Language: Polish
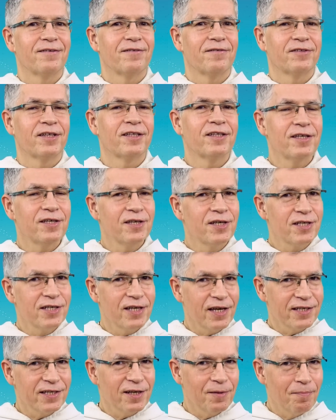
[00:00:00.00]
wtedy ich
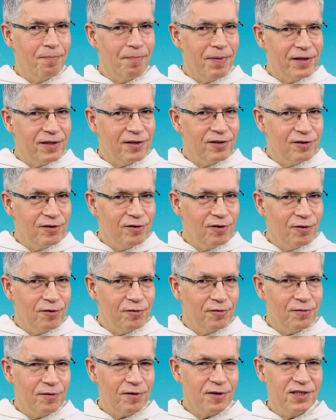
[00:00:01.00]
serca
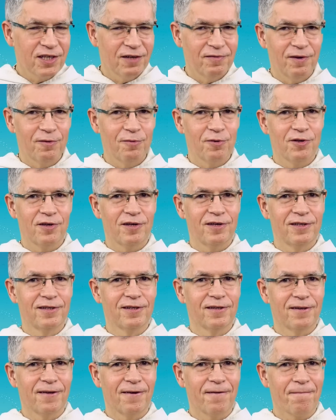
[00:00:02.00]
będą stawały się
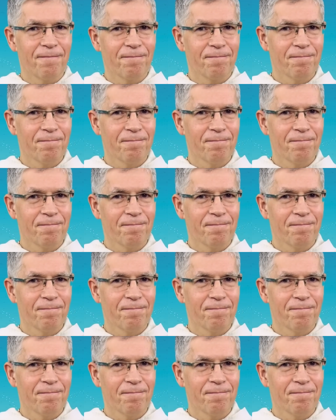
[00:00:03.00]
inne.